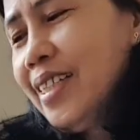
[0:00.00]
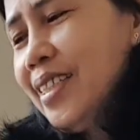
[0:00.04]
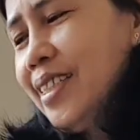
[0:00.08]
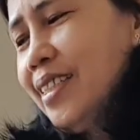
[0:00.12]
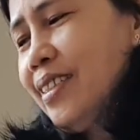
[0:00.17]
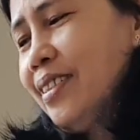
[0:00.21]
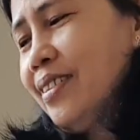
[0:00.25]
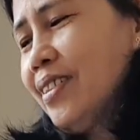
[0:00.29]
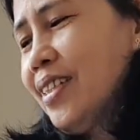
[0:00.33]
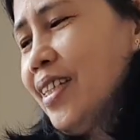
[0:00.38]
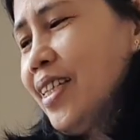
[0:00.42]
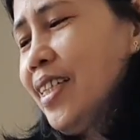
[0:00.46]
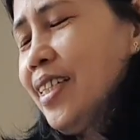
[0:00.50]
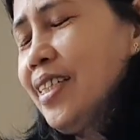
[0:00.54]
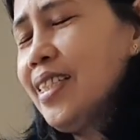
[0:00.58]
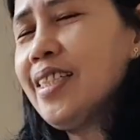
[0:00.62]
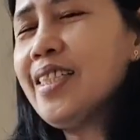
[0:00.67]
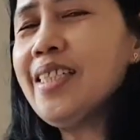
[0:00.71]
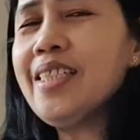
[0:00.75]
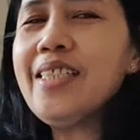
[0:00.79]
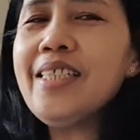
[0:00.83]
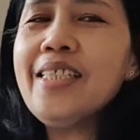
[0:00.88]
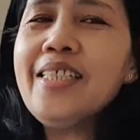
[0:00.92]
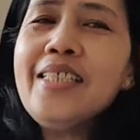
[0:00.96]
so this
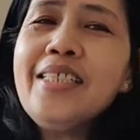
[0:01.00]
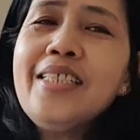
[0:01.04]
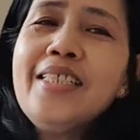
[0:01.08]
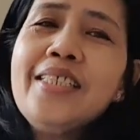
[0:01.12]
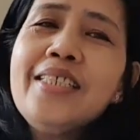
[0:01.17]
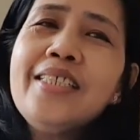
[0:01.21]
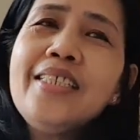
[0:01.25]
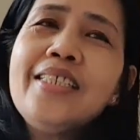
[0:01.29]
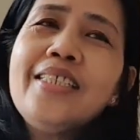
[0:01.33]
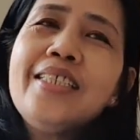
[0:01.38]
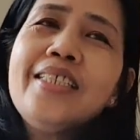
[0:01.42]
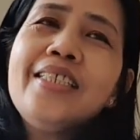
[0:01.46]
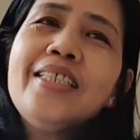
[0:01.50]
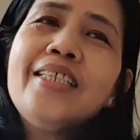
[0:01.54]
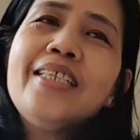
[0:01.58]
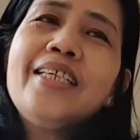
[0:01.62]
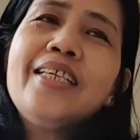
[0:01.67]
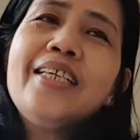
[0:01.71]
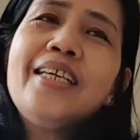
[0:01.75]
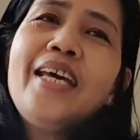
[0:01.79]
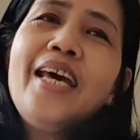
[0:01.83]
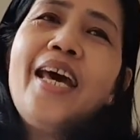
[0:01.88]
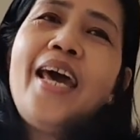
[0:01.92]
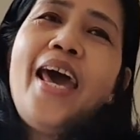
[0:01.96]
is,
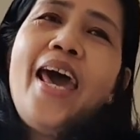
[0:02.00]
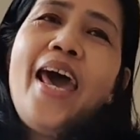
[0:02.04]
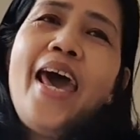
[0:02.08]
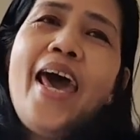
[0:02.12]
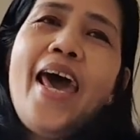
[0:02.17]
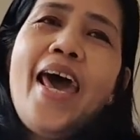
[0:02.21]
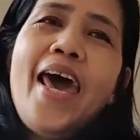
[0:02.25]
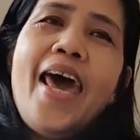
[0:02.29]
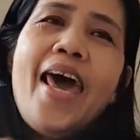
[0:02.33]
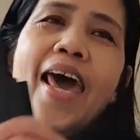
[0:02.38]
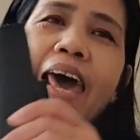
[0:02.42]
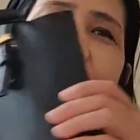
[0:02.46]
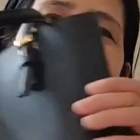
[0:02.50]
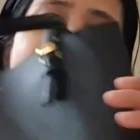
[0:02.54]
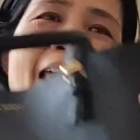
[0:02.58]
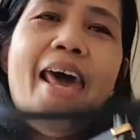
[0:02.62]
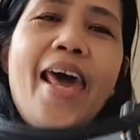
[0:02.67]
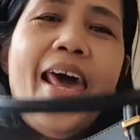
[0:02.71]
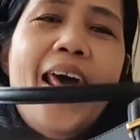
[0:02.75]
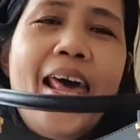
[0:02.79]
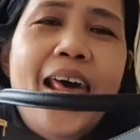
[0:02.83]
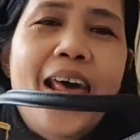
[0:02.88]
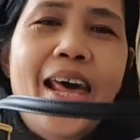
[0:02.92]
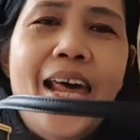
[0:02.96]

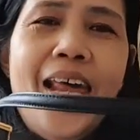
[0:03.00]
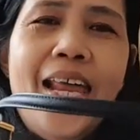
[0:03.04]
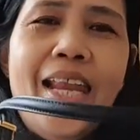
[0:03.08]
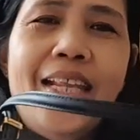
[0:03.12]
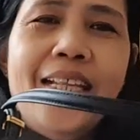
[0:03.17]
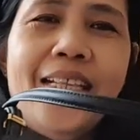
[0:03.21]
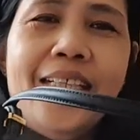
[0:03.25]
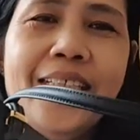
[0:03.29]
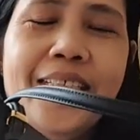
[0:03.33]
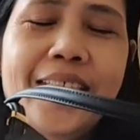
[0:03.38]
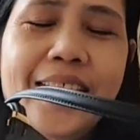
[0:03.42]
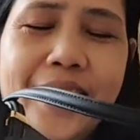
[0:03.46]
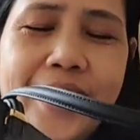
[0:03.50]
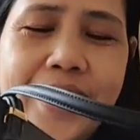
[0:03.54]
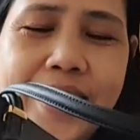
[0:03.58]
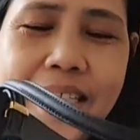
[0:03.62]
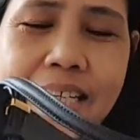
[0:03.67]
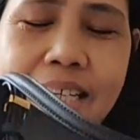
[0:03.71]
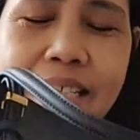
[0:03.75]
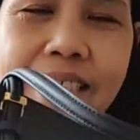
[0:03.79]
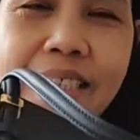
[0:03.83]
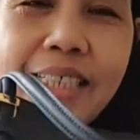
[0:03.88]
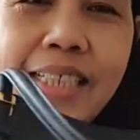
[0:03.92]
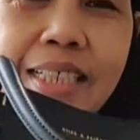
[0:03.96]
and
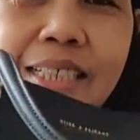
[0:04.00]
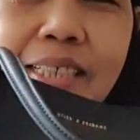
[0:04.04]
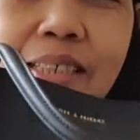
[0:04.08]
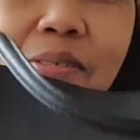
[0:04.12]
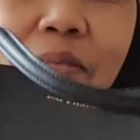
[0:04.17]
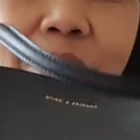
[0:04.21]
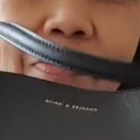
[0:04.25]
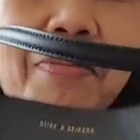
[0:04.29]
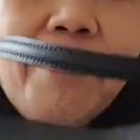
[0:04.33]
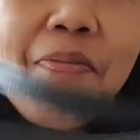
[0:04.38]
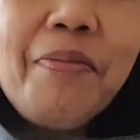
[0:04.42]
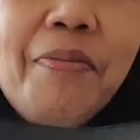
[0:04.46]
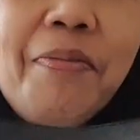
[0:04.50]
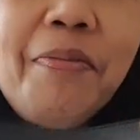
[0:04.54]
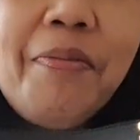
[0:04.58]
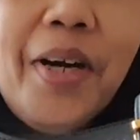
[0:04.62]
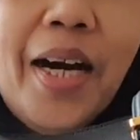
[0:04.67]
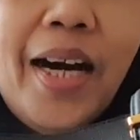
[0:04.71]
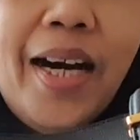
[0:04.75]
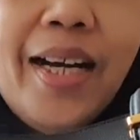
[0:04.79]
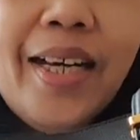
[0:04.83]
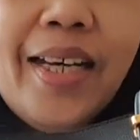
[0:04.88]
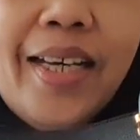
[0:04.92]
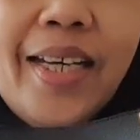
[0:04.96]
this is a